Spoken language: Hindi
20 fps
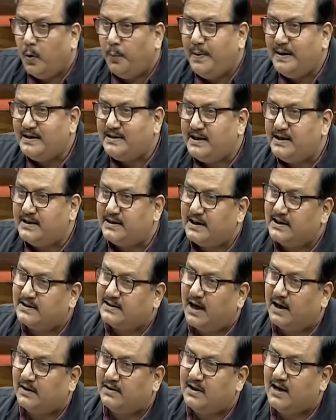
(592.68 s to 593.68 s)
ओबीसी
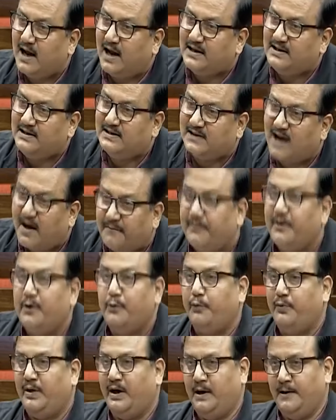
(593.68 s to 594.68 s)
के साथ
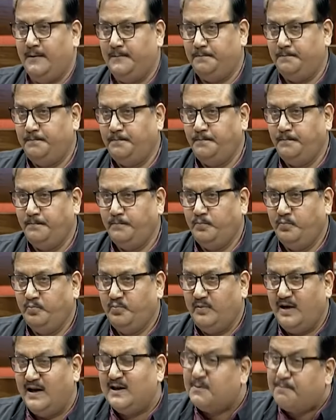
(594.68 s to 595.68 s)
नाइंसाफी हुई
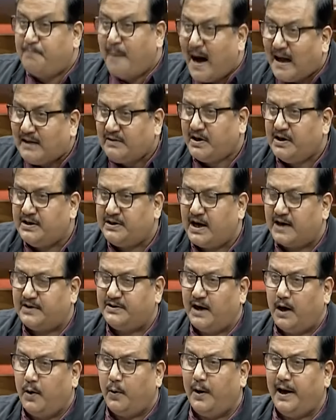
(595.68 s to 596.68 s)
इस बात की
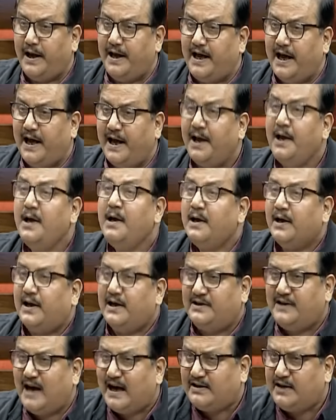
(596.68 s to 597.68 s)
चर्चा हो रही है
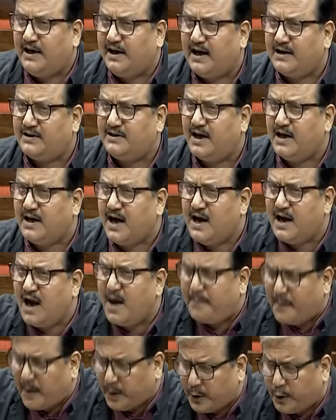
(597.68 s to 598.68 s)
कि जातिगत
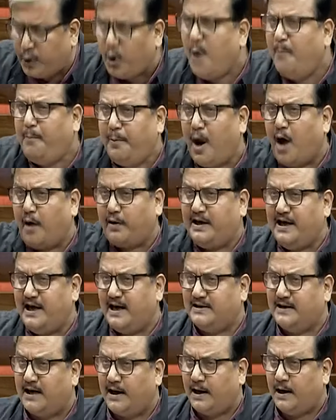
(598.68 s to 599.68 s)
जनगणना पर क्यों ब्लॉक
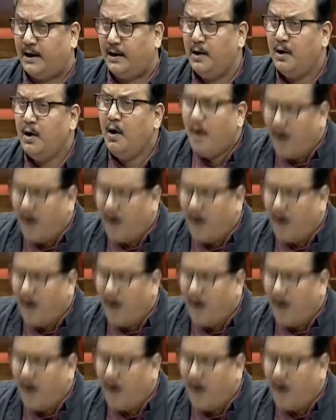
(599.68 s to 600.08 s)
किया जा रहा